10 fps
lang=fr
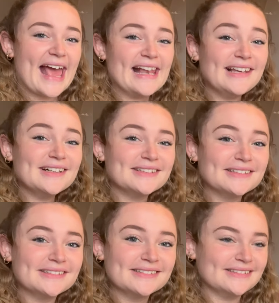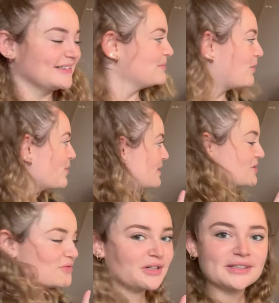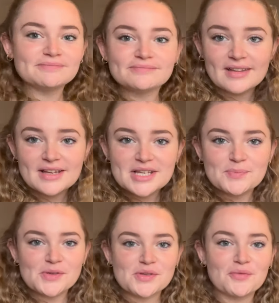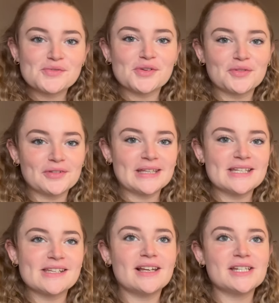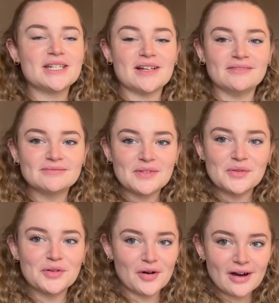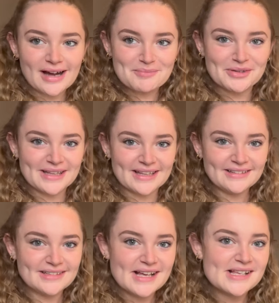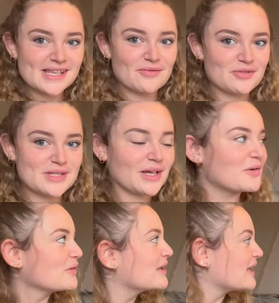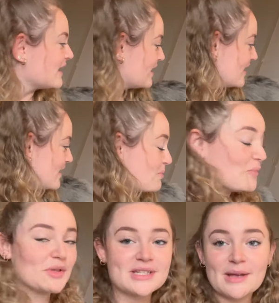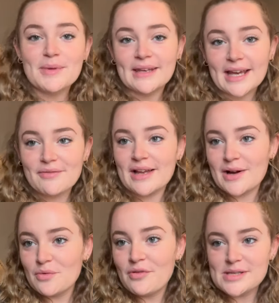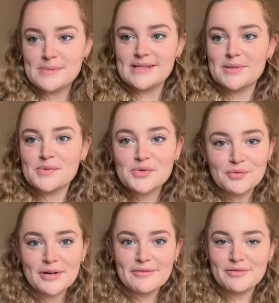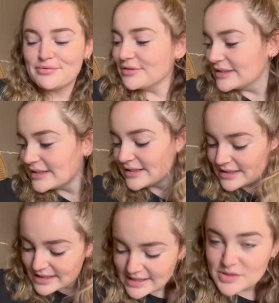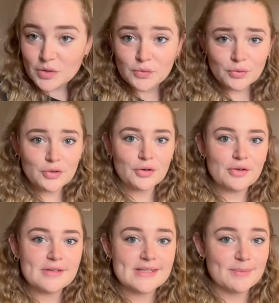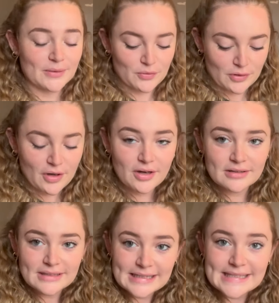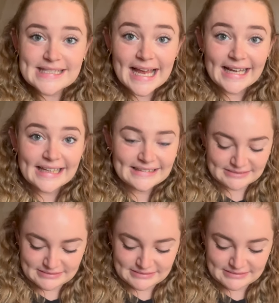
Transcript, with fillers: Hello Premier jour. Je pense que vous entendez déjà les chiens dehors aboyer. Ça veut dire qu'on est déjà bien arrivé à la oufesse, mais ça je pense que vous l'avez vu. Et surtout que c'est bientôt l'heure d'y aller